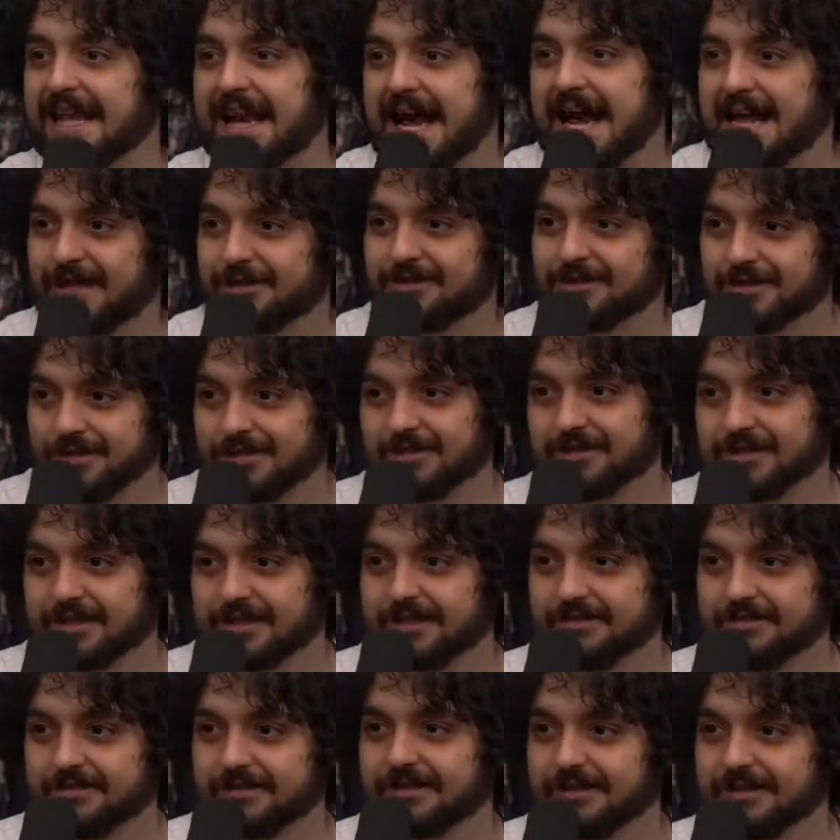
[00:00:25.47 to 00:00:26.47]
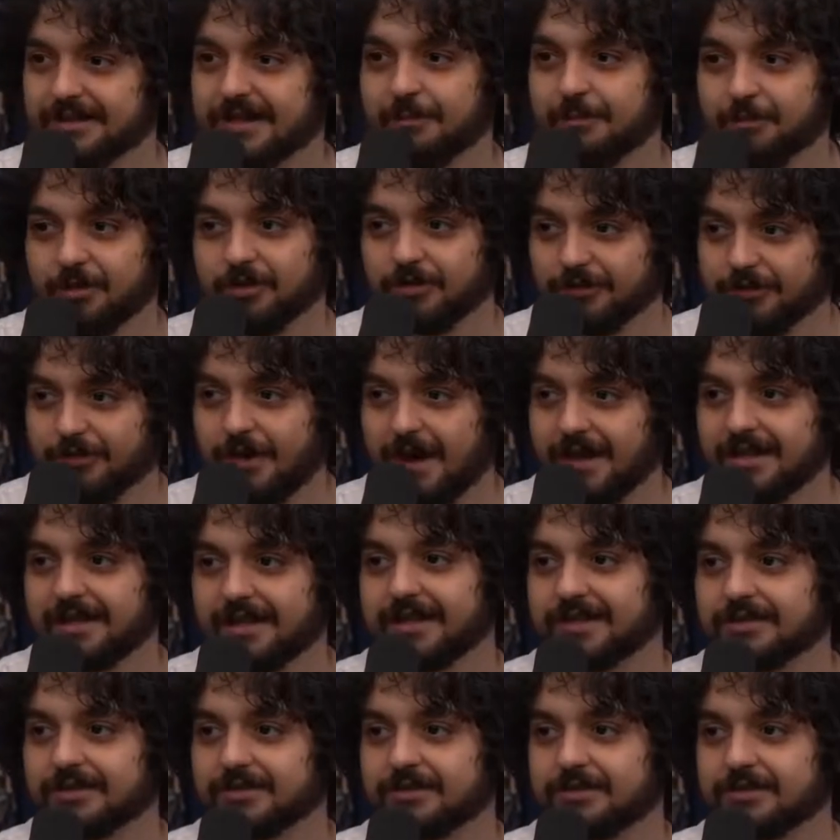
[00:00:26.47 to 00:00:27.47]
badalados, inclusive. É muito foda
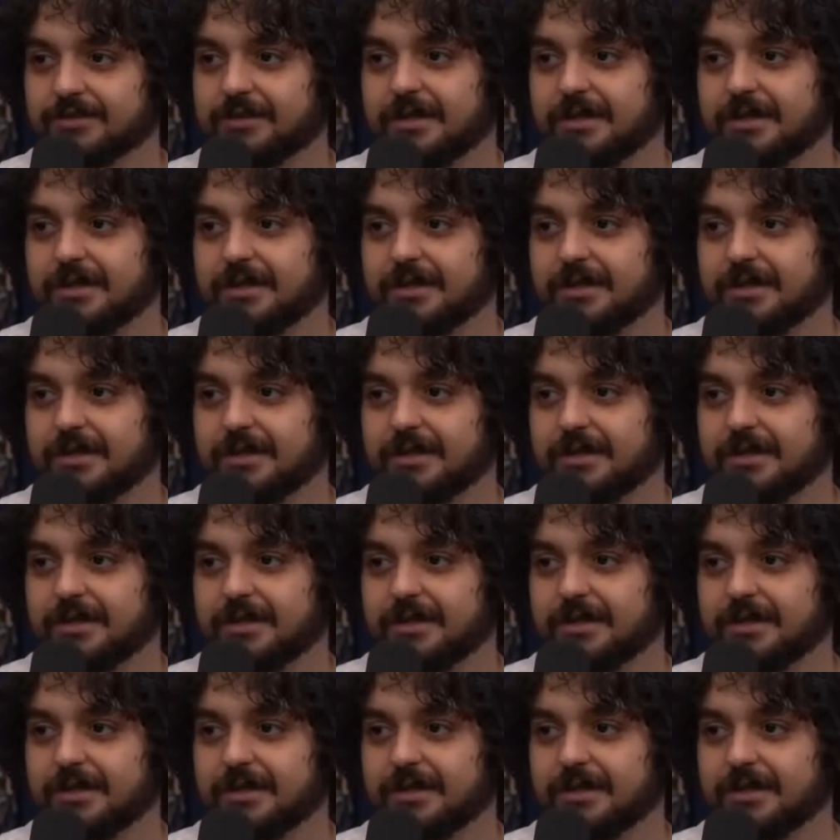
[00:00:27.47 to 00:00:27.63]
isso. É muito